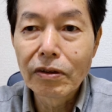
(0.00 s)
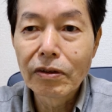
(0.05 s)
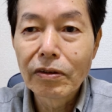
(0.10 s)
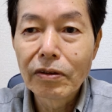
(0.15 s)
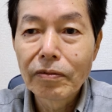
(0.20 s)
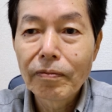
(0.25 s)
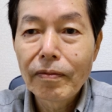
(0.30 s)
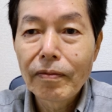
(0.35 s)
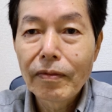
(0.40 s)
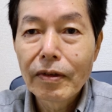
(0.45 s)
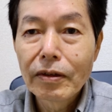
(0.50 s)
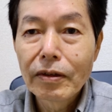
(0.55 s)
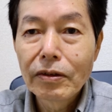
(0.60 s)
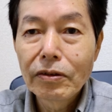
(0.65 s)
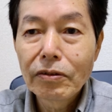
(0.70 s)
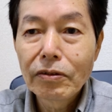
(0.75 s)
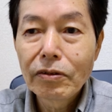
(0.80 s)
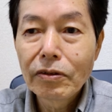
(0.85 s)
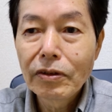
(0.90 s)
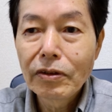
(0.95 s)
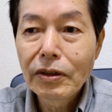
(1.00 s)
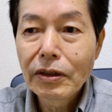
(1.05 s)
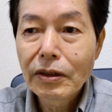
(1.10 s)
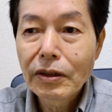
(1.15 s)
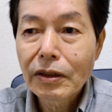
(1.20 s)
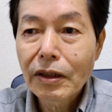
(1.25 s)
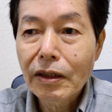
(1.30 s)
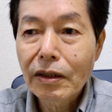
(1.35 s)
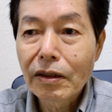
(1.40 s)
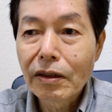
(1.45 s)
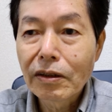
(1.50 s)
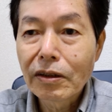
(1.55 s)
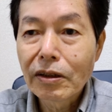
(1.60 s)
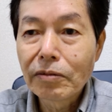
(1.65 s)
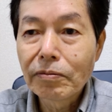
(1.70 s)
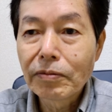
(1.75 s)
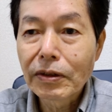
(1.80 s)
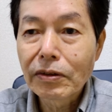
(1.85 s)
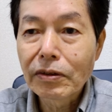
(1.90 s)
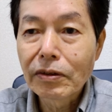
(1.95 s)
というふうに書か
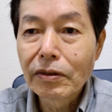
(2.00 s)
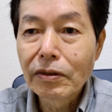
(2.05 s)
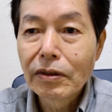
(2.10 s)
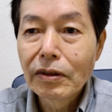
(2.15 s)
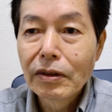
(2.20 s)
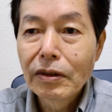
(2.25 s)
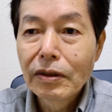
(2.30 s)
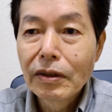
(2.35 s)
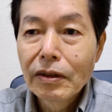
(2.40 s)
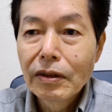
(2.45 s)
れています。